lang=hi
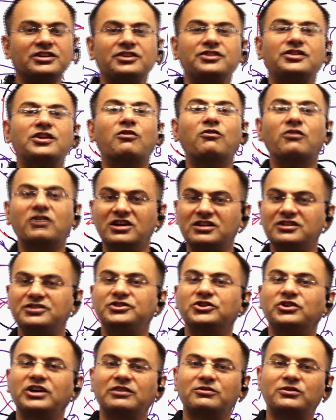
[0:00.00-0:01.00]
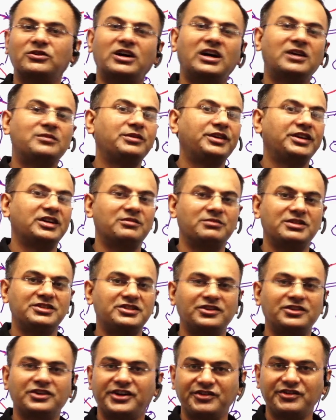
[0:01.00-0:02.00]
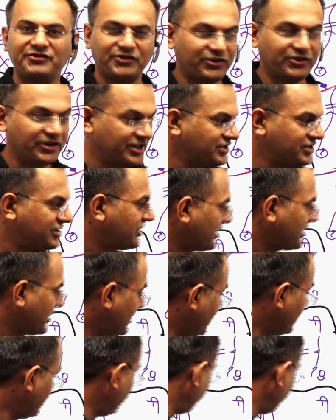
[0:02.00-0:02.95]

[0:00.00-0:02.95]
इन द वर्ल्ड जो है वो आपके अमेजन रेन फॉरेस्ट है